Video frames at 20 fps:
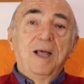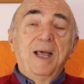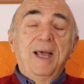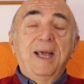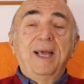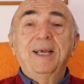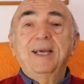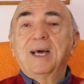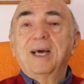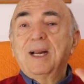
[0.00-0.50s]

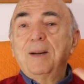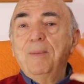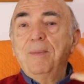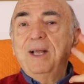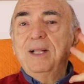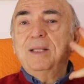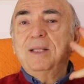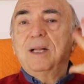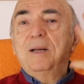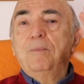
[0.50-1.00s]
E
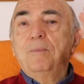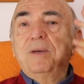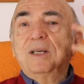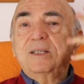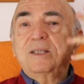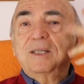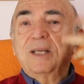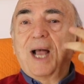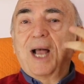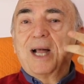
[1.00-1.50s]
chiaramente il
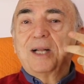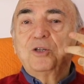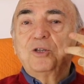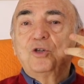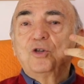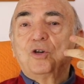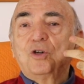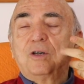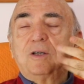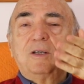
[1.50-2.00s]

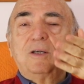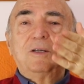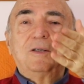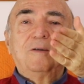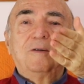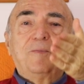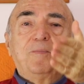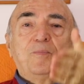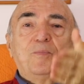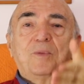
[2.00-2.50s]
messaggio
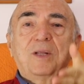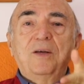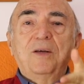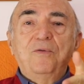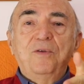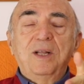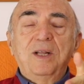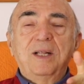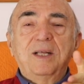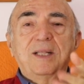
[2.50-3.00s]
che
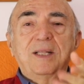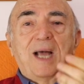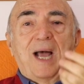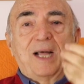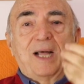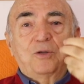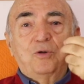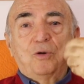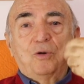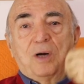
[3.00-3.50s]
viene
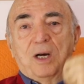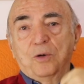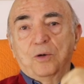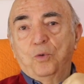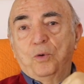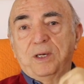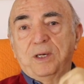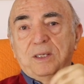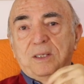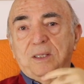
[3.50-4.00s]
dato a
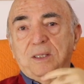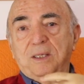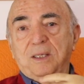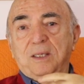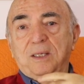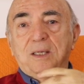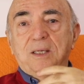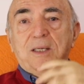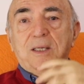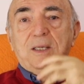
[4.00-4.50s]
questi